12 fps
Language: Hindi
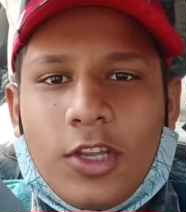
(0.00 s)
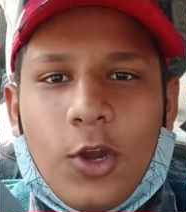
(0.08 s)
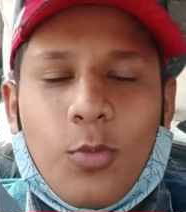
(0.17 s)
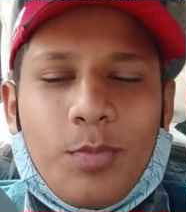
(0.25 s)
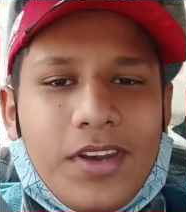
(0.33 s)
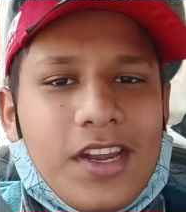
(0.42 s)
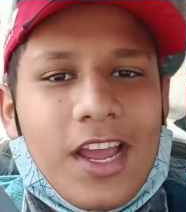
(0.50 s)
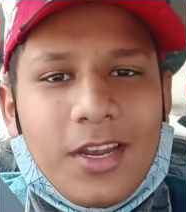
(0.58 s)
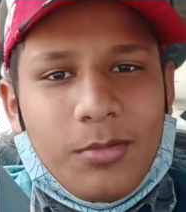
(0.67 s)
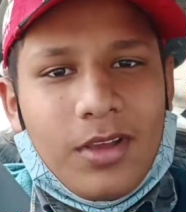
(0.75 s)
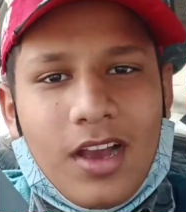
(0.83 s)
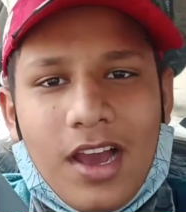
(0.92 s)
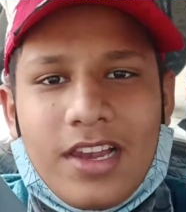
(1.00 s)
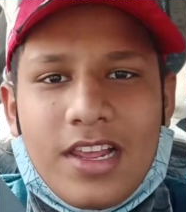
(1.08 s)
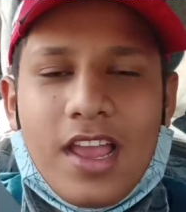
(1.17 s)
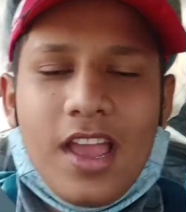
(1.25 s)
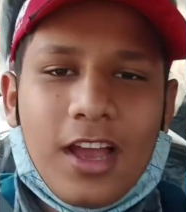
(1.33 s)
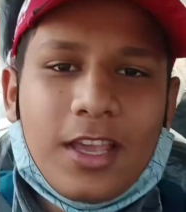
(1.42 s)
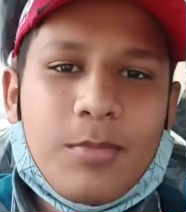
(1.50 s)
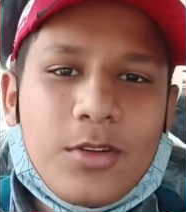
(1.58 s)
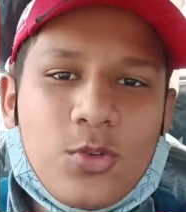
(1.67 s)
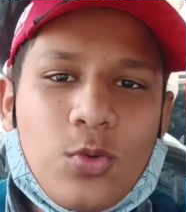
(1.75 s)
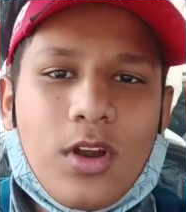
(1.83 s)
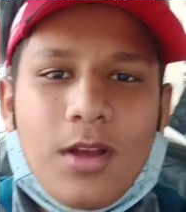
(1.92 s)
चलो बिरयानी भी खा लिया है यहाँ की
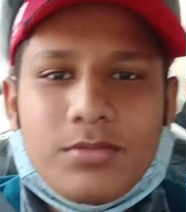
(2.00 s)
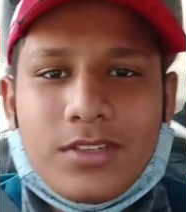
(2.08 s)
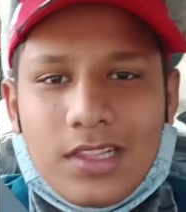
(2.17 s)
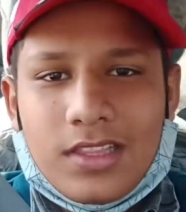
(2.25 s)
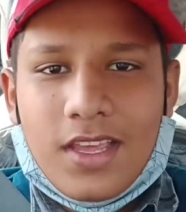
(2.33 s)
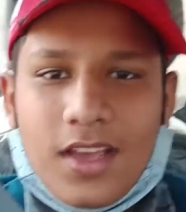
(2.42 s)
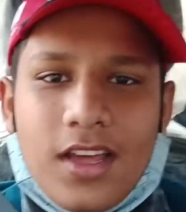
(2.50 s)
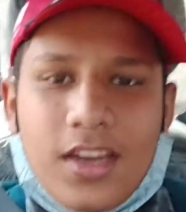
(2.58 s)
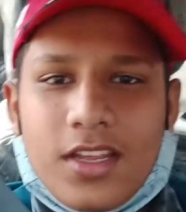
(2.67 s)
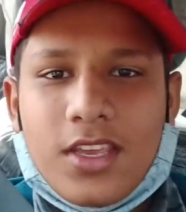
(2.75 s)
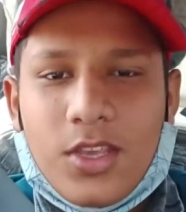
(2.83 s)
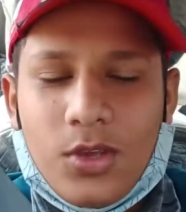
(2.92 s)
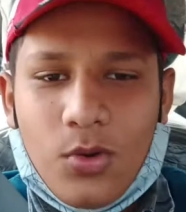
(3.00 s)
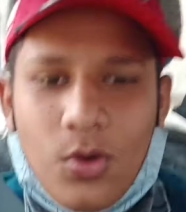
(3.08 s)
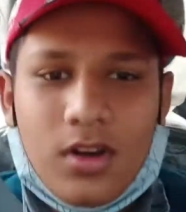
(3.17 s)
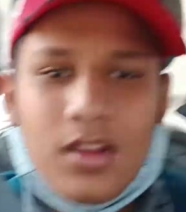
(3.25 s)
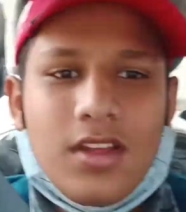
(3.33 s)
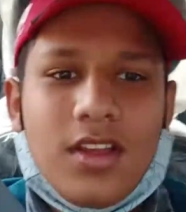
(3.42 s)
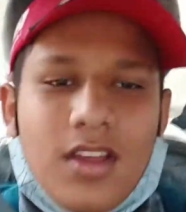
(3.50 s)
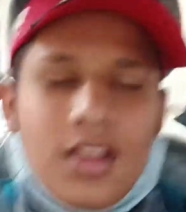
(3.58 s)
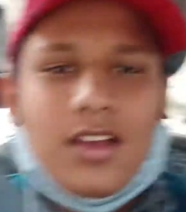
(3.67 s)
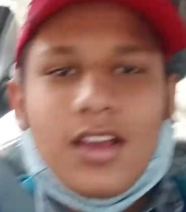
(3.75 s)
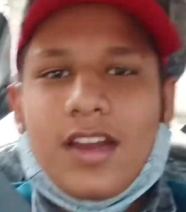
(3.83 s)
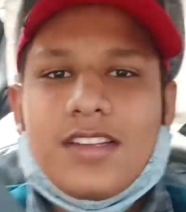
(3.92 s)
मशहूर अब चलते हैं घर की और
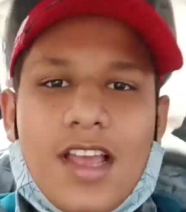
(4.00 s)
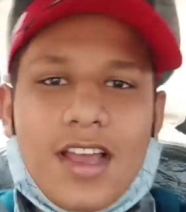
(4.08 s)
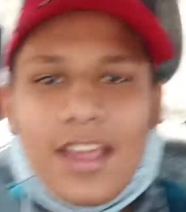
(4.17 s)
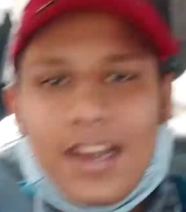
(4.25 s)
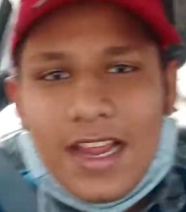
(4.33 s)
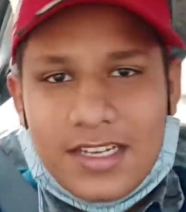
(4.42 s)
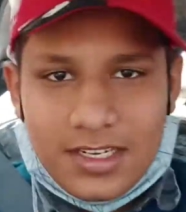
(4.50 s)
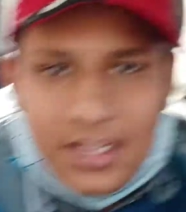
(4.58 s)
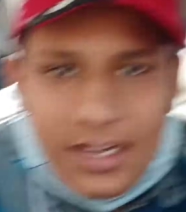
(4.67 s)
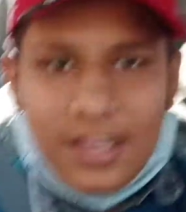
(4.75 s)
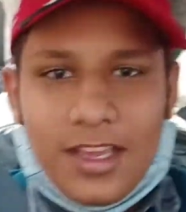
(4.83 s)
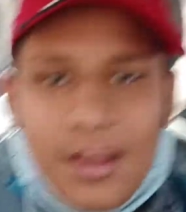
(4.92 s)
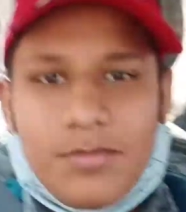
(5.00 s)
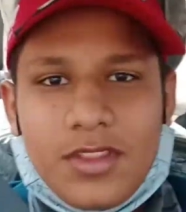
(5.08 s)
घर जाकर रेस्ट करेंगे